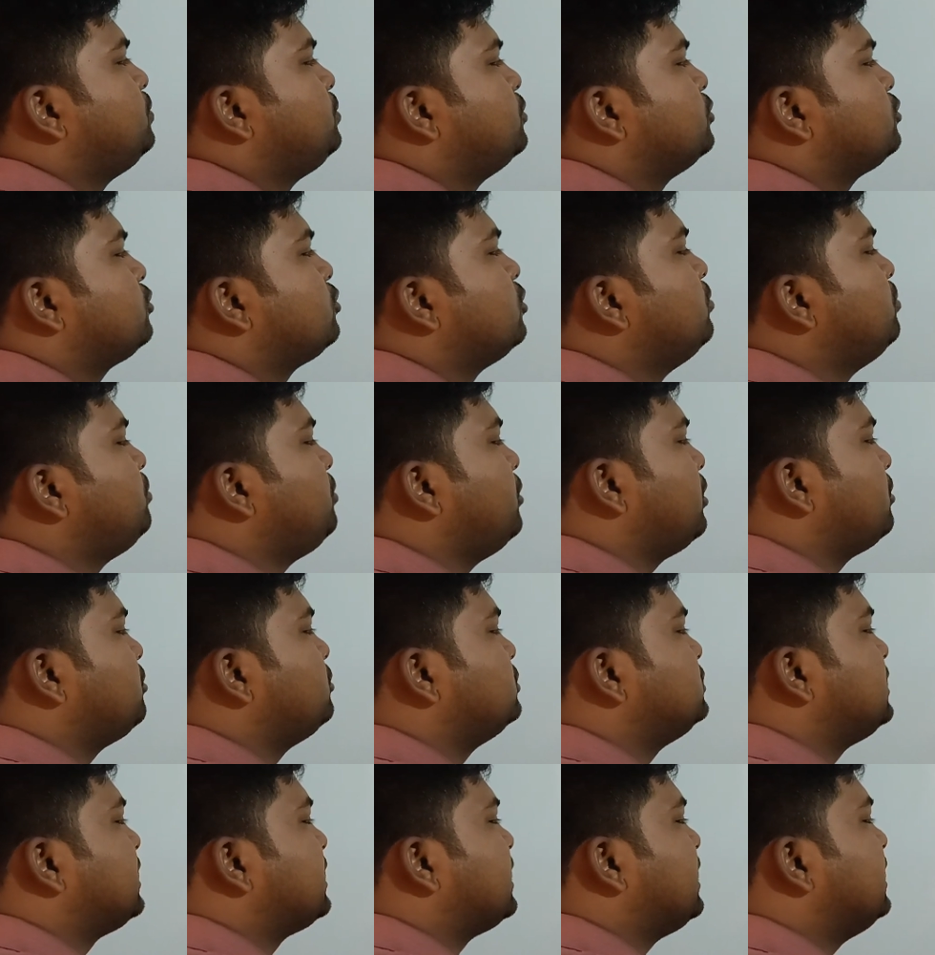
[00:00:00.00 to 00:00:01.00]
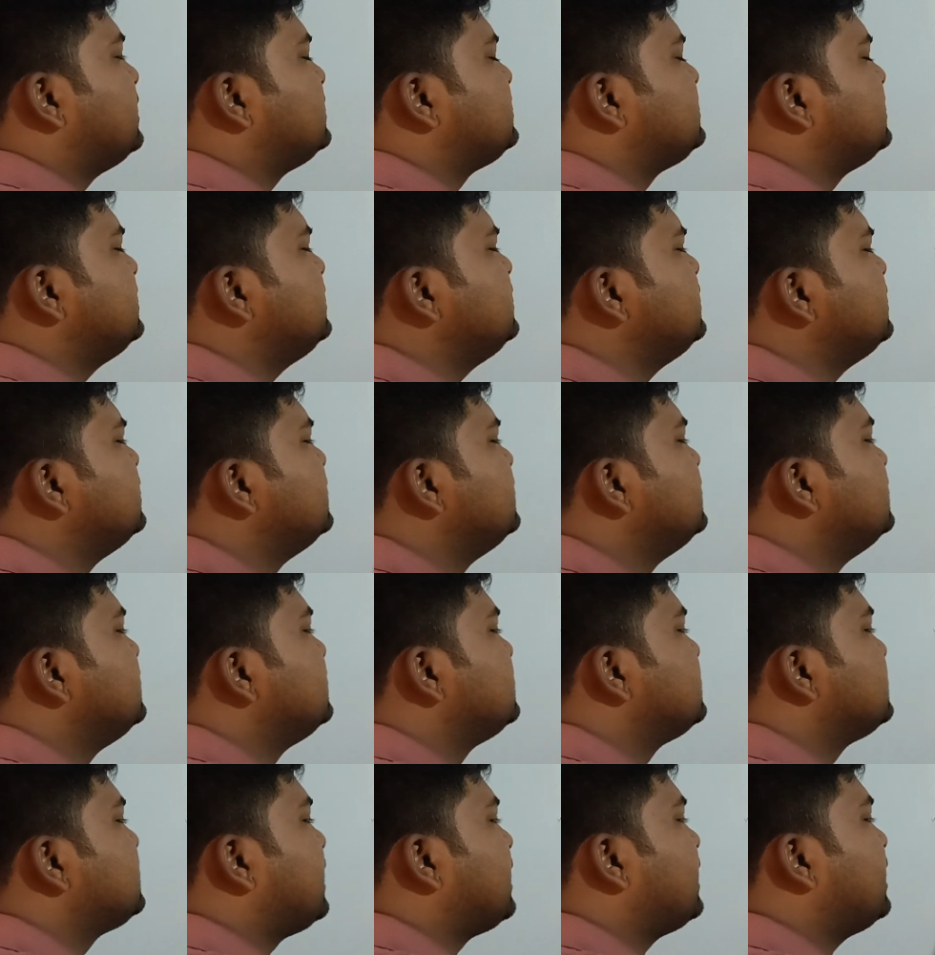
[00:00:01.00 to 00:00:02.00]
প্রথম পর্ব যারা আছেন
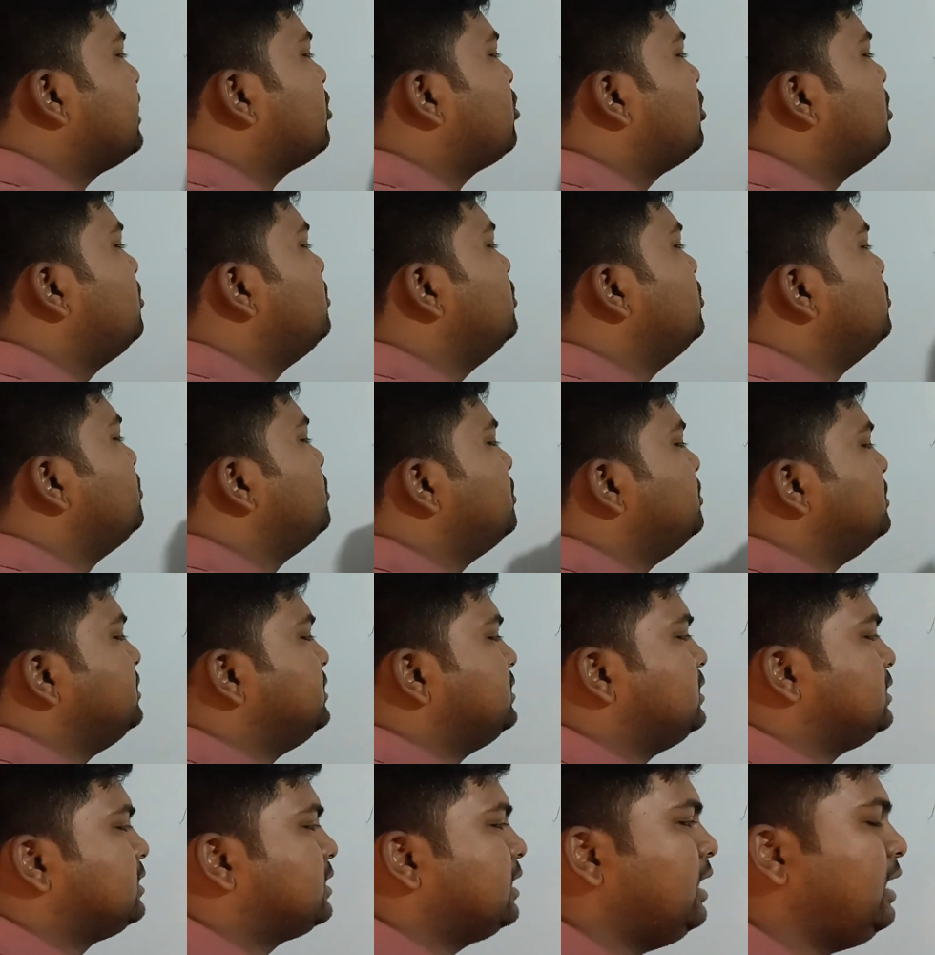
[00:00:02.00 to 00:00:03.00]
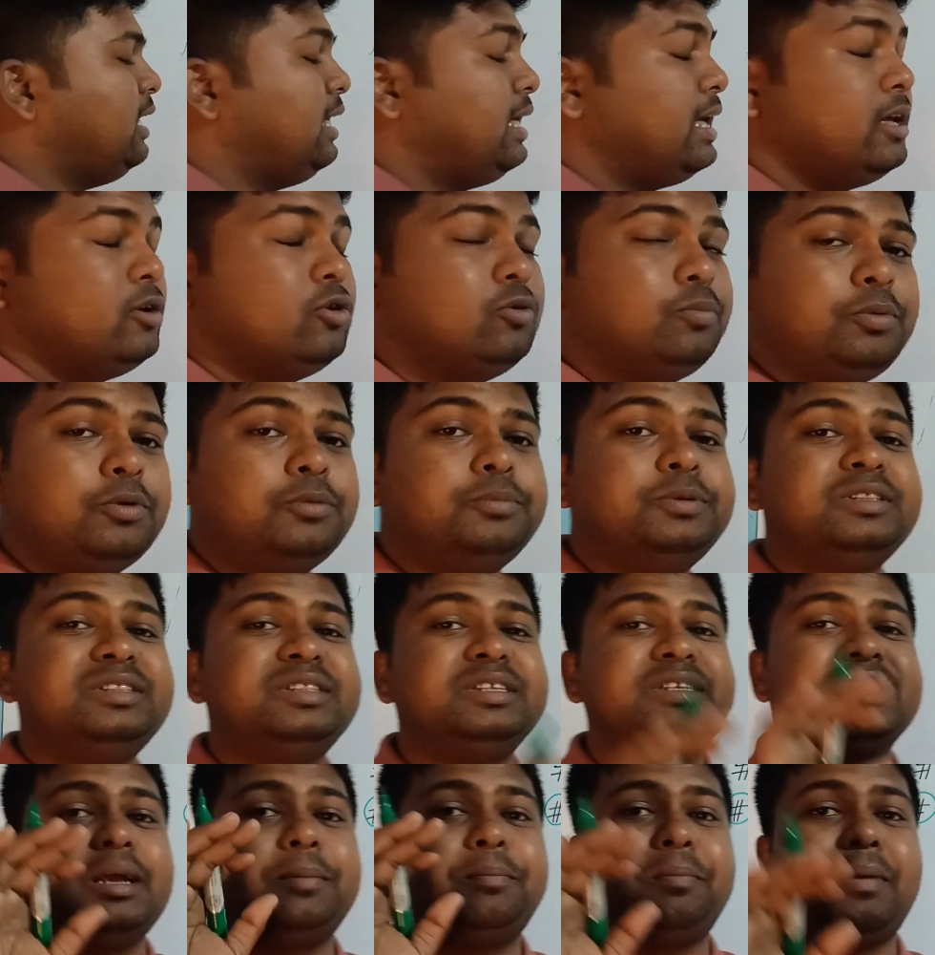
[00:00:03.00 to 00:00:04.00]
তারা কবে উপবৃত্তিটা এই
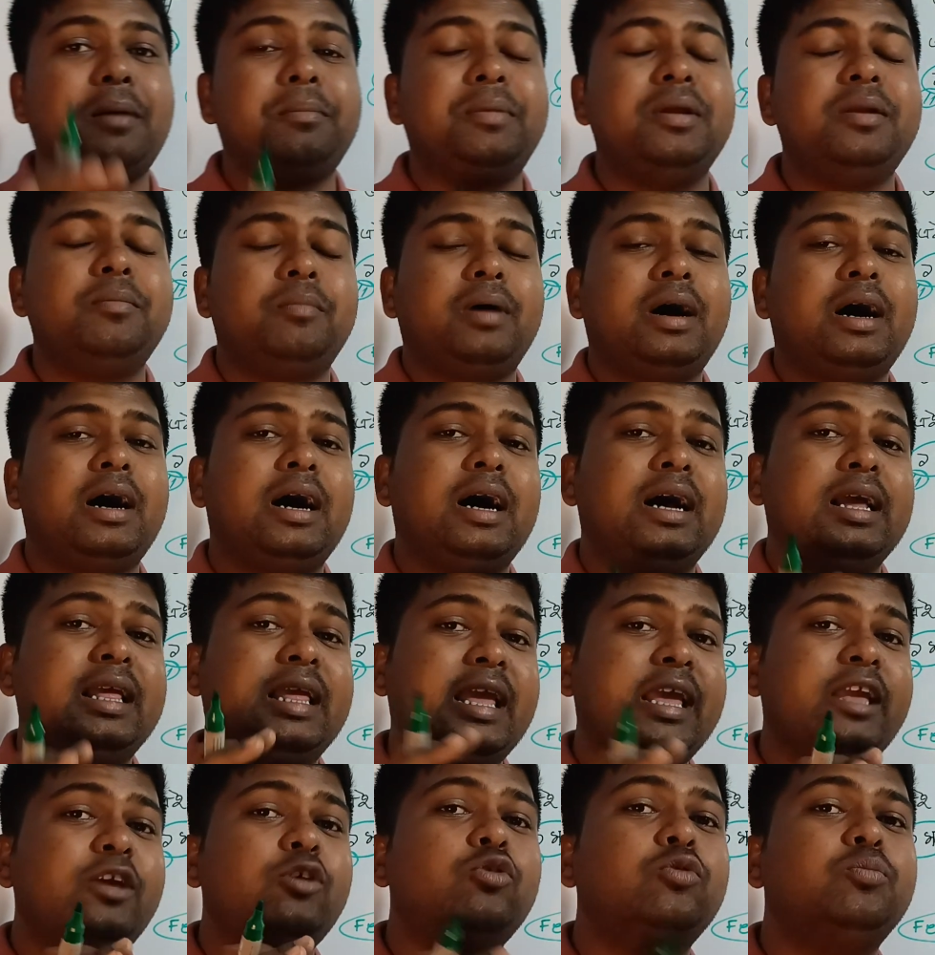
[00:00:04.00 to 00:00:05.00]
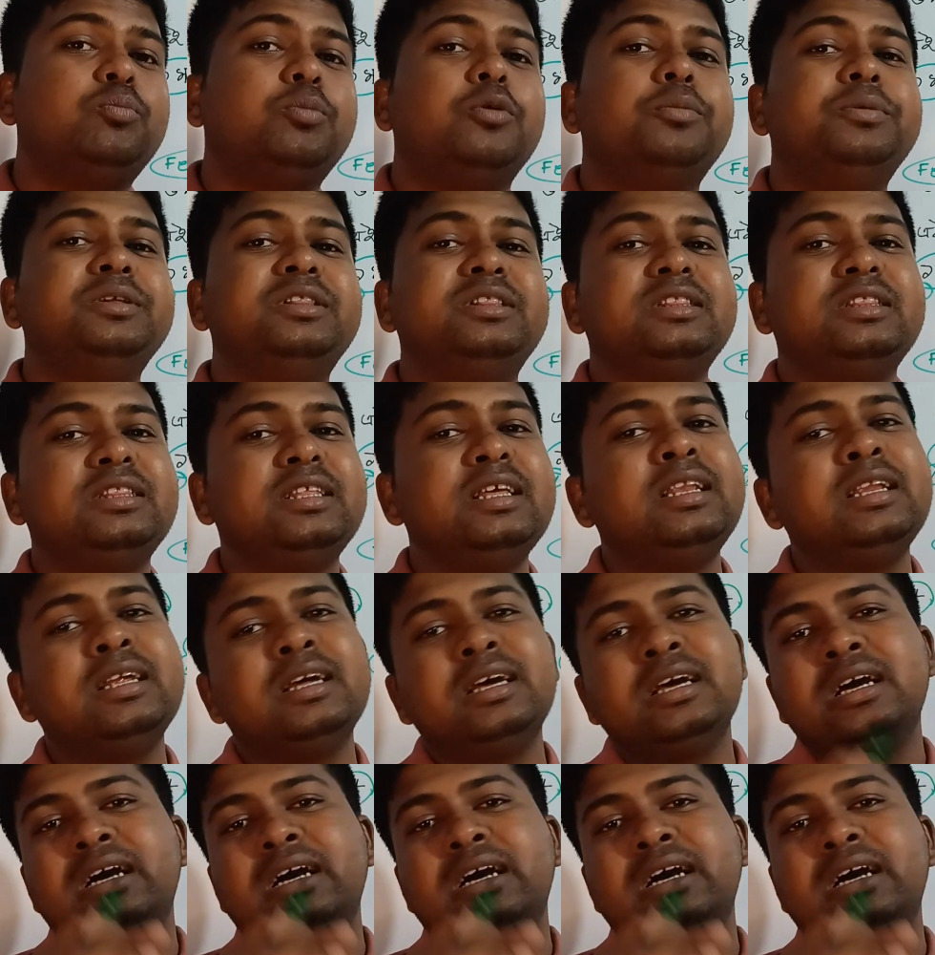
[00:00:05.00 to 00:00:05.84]
উপবৃত্তিটা পাবেন বা এই উপবৃত্তির